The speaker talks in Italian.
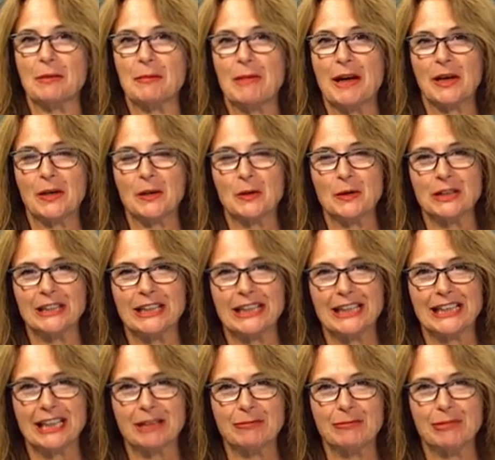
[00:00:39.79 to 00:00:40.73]
ma
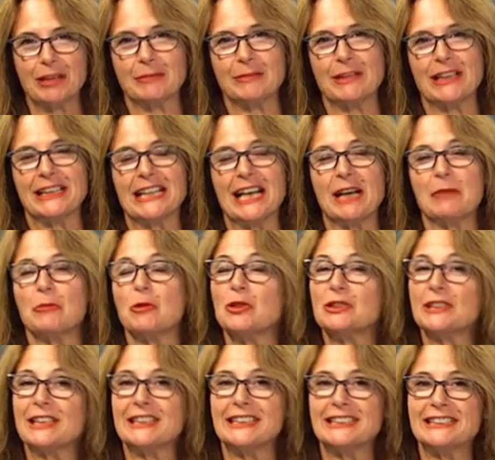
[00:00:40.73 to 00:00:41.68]
con caparbietà e
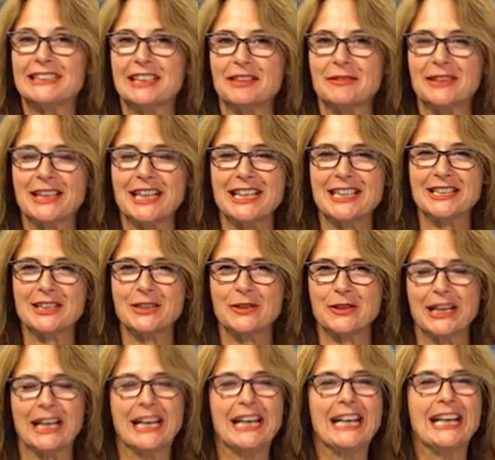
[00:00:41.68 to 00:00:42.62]
molta
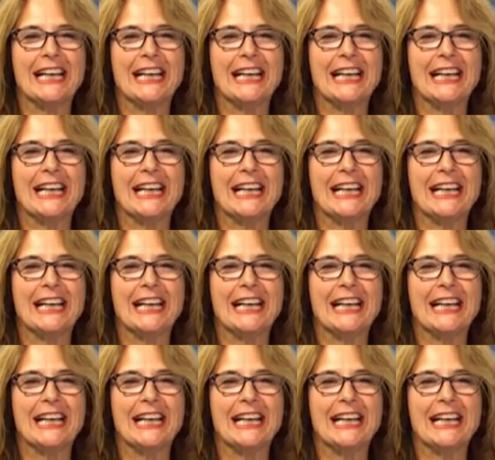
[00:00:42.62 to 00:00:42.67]
determinazione